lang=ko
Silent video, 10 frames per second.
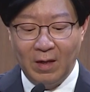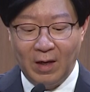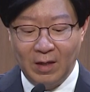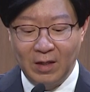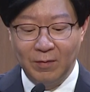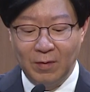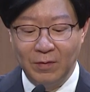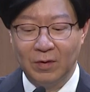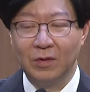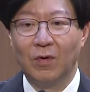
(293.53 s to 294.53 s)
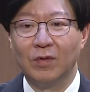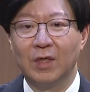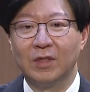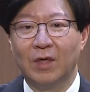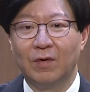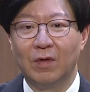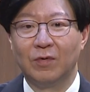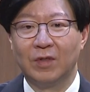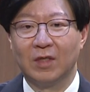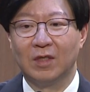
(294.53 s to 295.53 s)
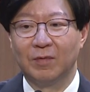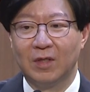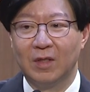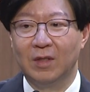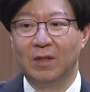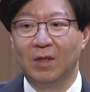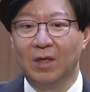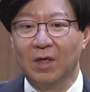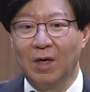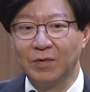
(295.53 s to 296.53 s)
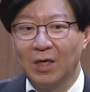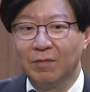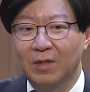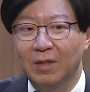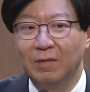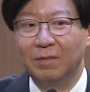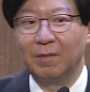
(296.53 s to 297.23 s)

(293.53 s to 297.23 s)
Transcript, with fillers: 아낌없는 정책 제언을 부탁드립니다. 감사합니다.